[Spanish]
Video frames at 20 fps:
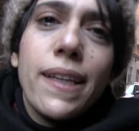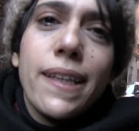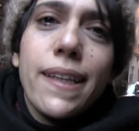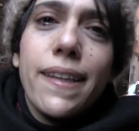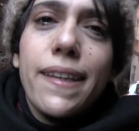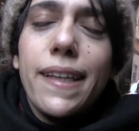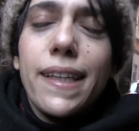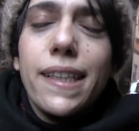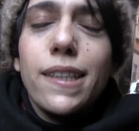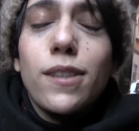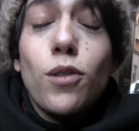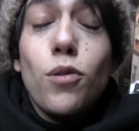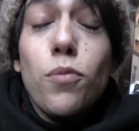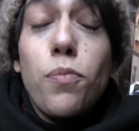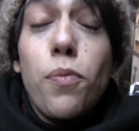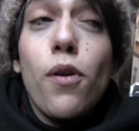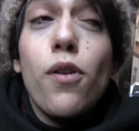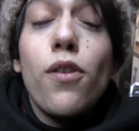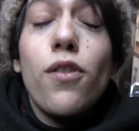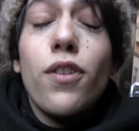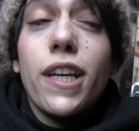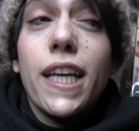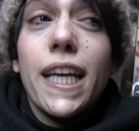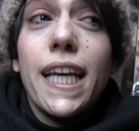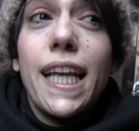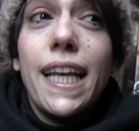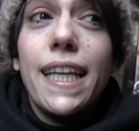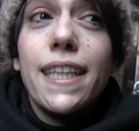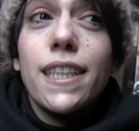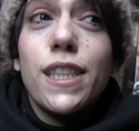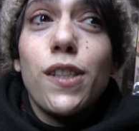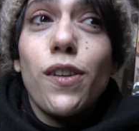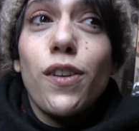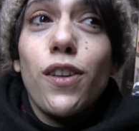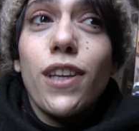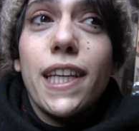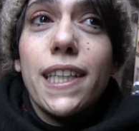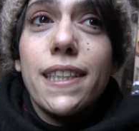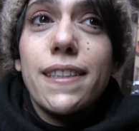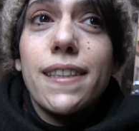que supongo que el hecho
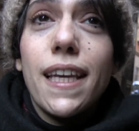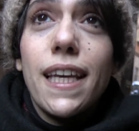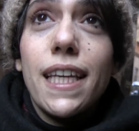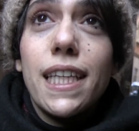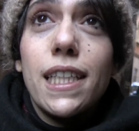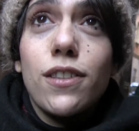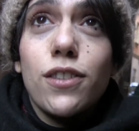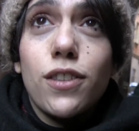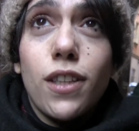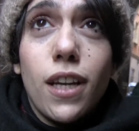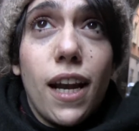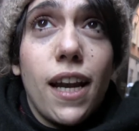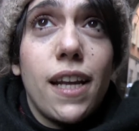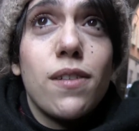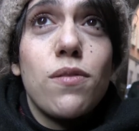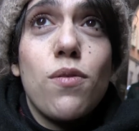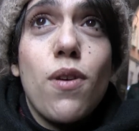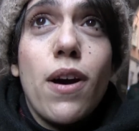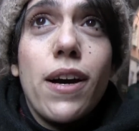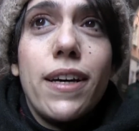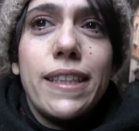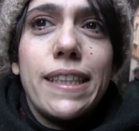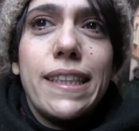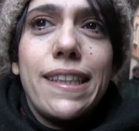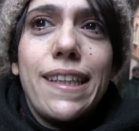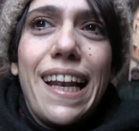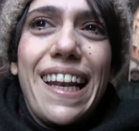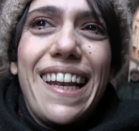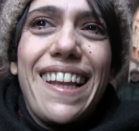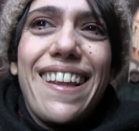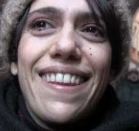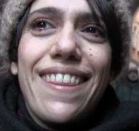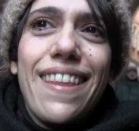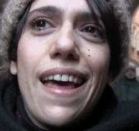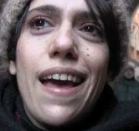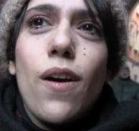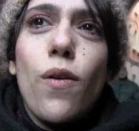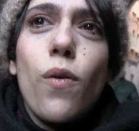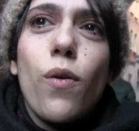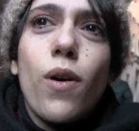de que sean en otra lengua les
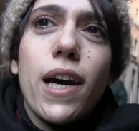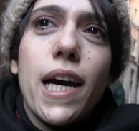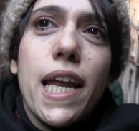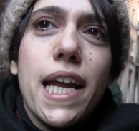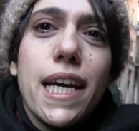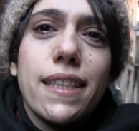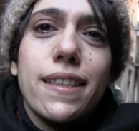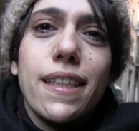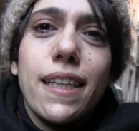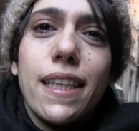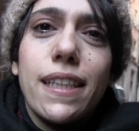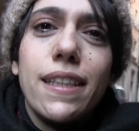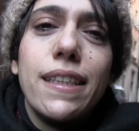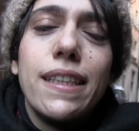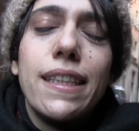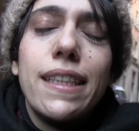da un carácter